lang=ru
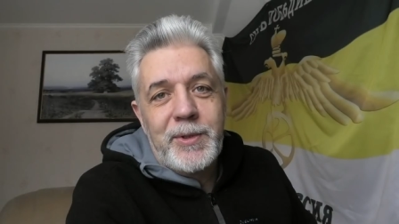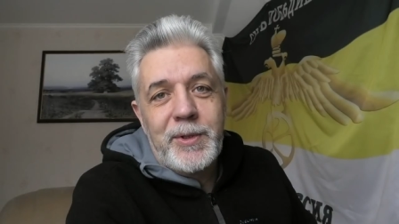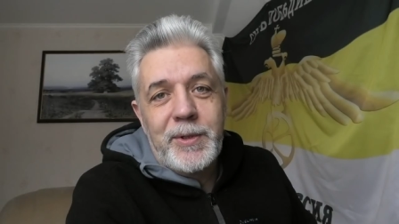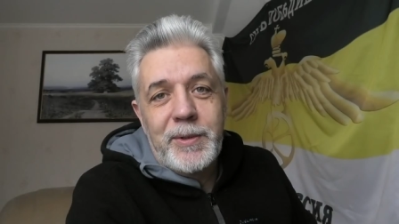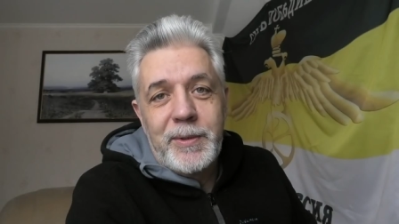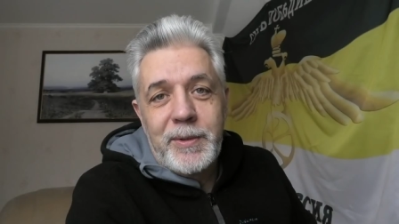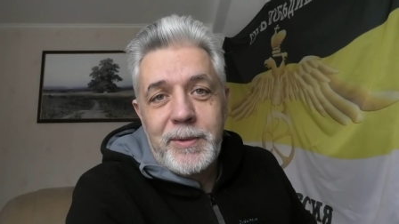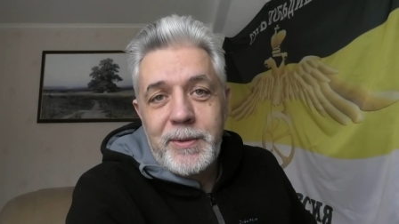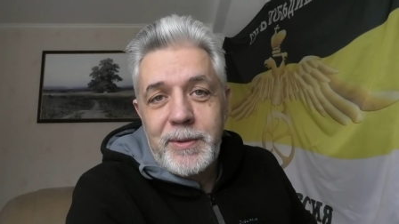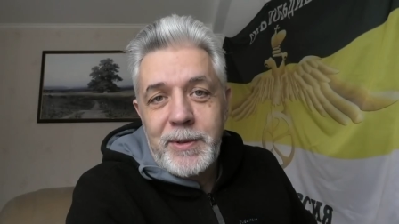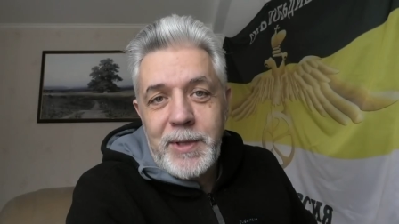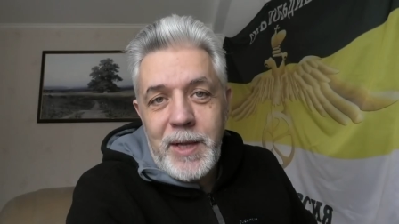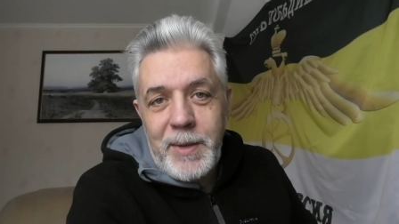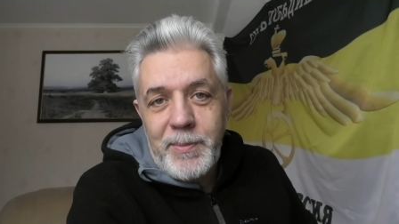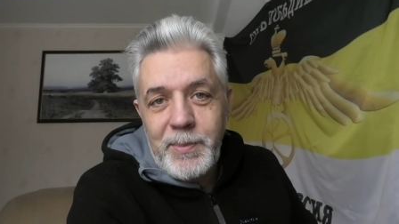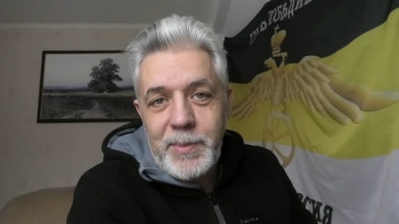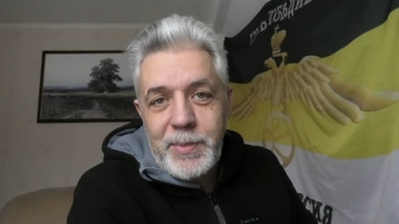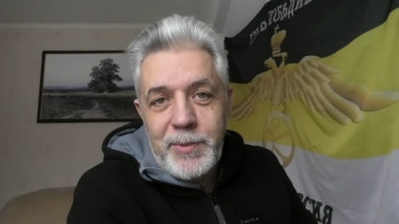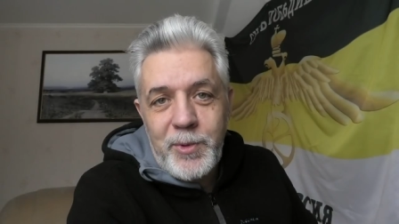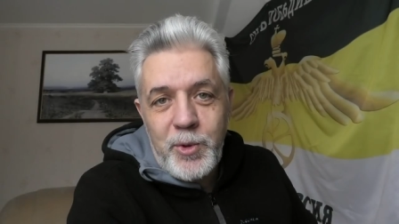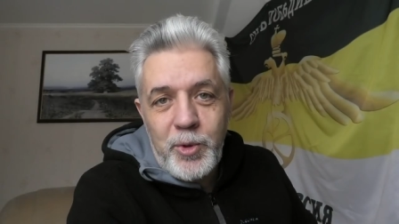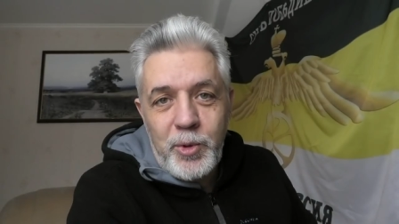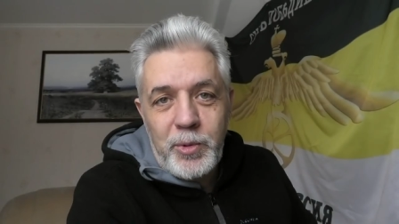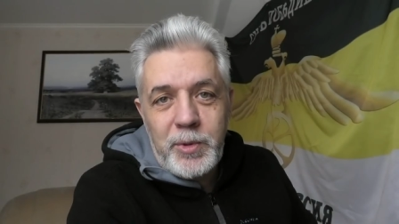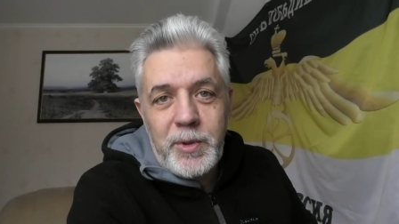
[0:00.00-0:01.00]
Э,
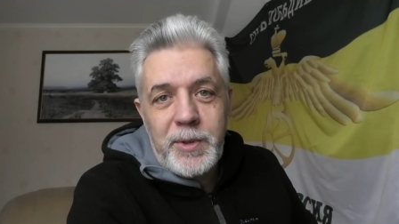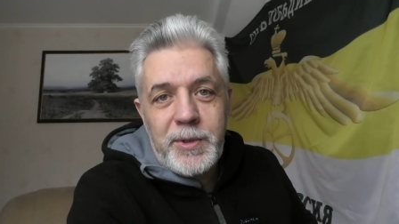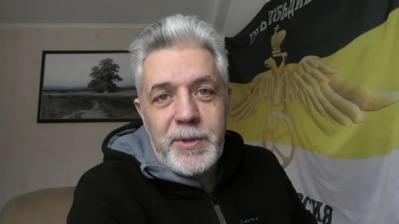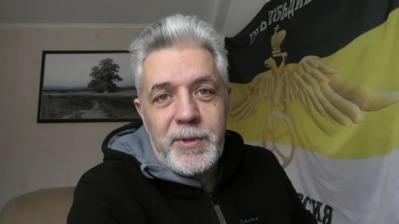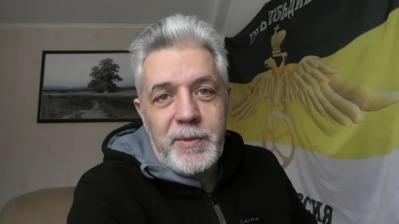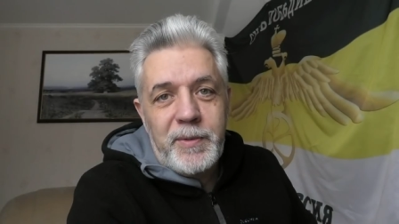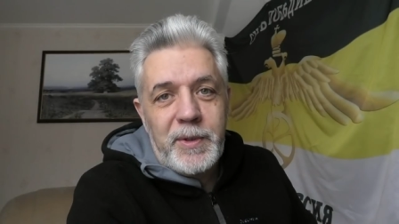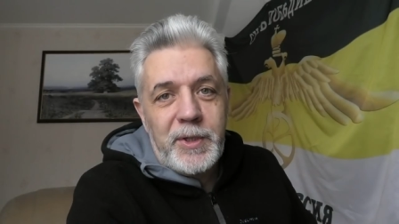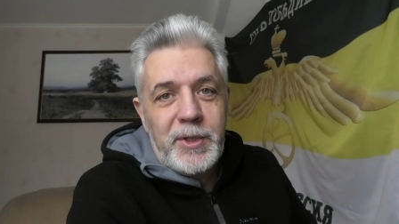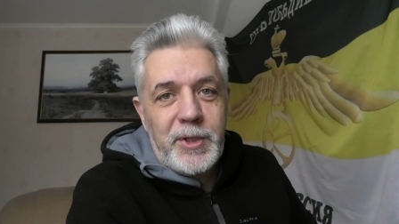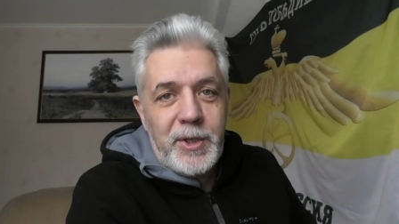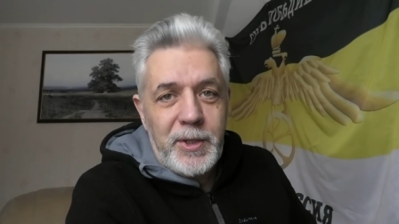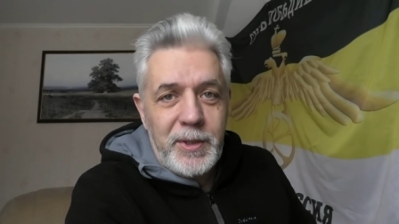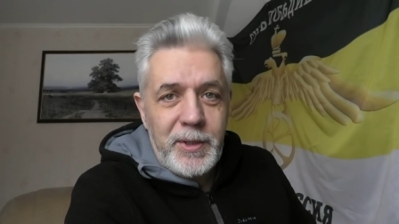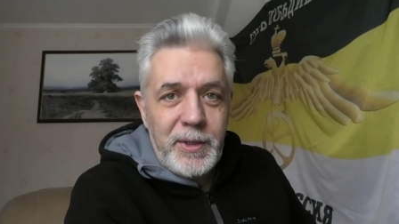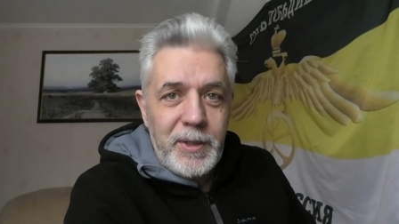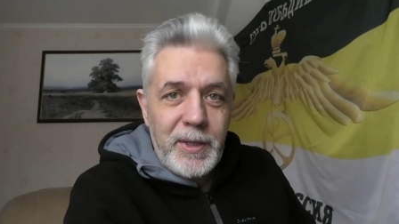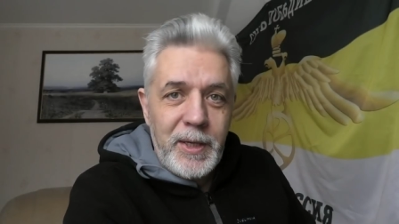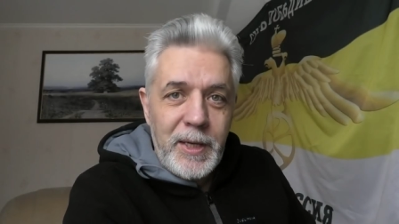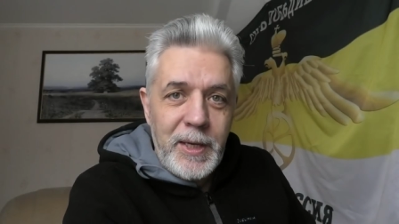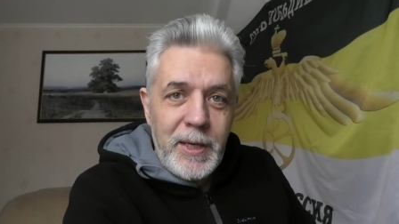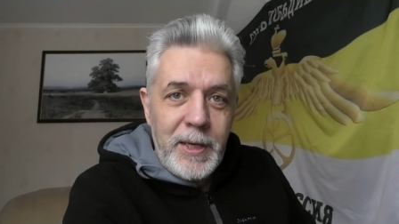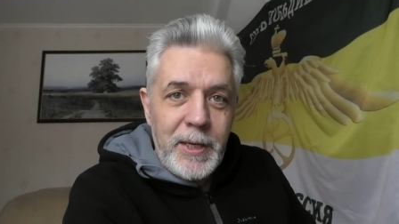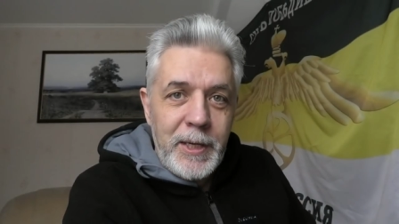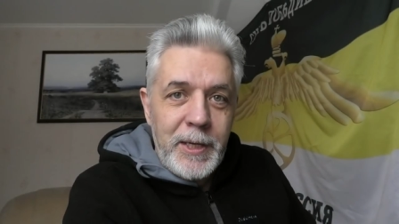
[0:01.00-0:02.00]
там четко
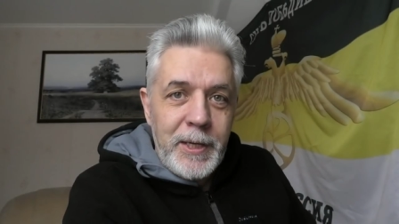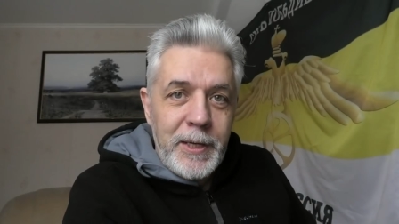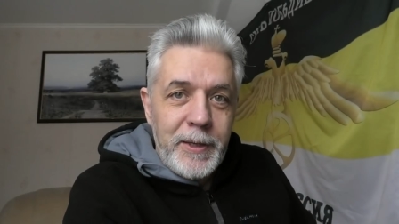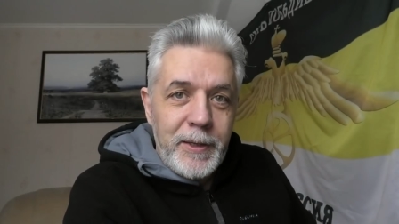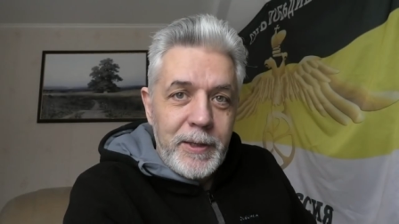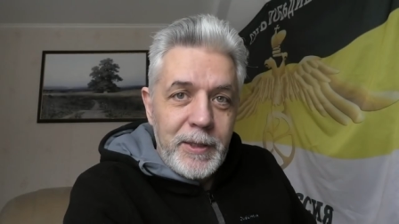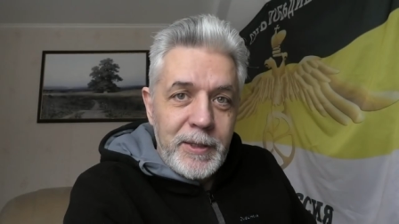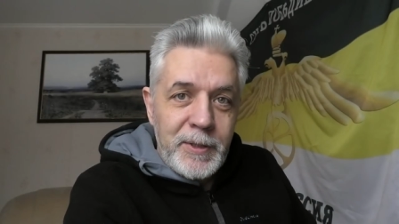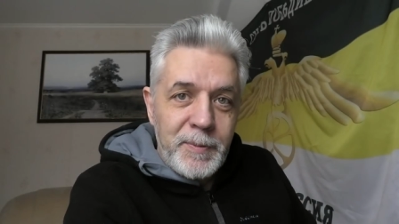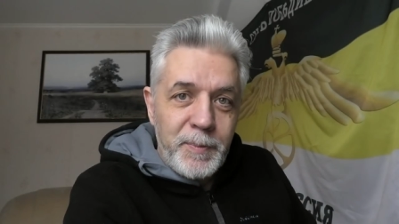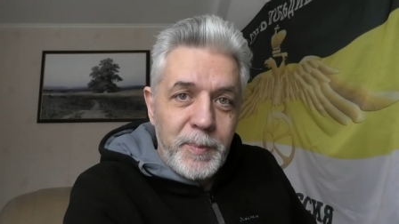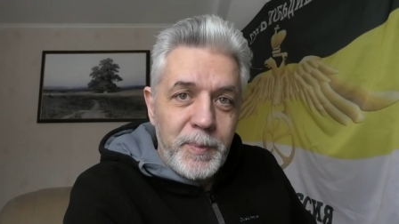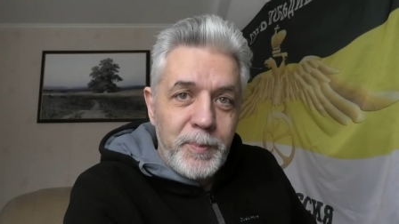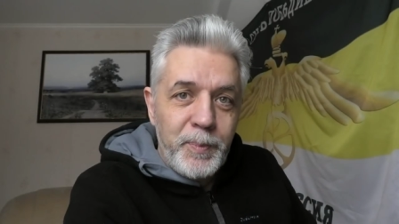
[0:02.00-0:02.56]
совершенно э,